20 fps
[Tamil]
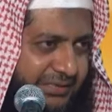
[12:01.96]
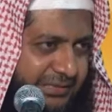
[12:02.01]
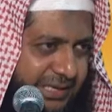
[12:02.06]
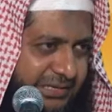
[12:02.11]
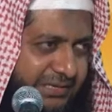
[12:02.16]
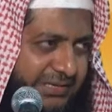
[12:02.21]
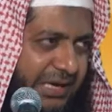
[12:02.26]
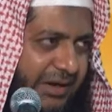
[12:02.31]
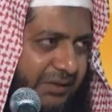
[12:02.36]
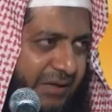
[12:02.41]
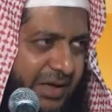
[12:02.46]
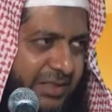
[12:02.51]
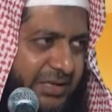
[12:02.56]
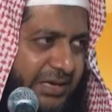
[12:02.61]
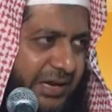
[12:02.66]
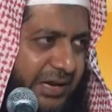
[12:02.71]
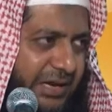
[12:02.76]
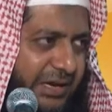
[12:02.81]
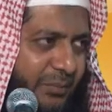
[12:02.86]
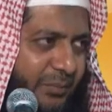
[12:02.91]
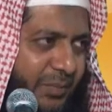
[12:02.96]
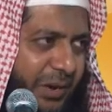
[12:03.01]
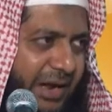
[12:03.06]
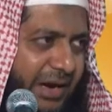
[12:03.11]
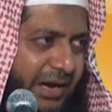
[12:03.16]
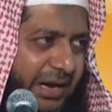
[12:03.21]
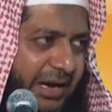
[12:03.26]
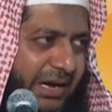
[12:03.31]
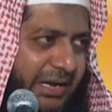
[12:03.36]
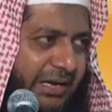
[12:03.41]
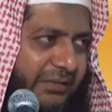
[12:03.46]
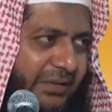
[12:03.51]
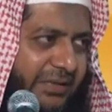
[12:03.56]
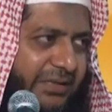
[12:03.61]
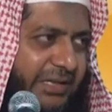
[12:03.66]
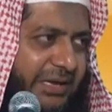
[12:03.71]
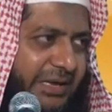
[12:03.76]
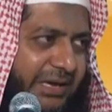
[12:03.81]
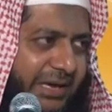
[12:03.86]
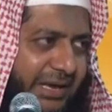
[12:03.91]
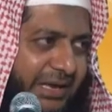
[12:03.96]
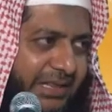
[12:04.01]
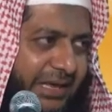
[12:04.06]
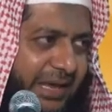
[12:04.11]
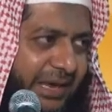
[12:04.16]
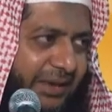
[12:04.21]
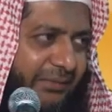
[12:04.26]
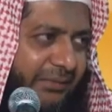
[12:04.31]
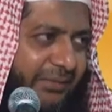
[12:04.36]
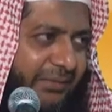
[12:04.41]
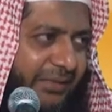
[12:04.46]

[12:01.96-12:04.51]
சத்தியவாதிகள் இருப்பார்கள் என்று வந்திருக்கிறதே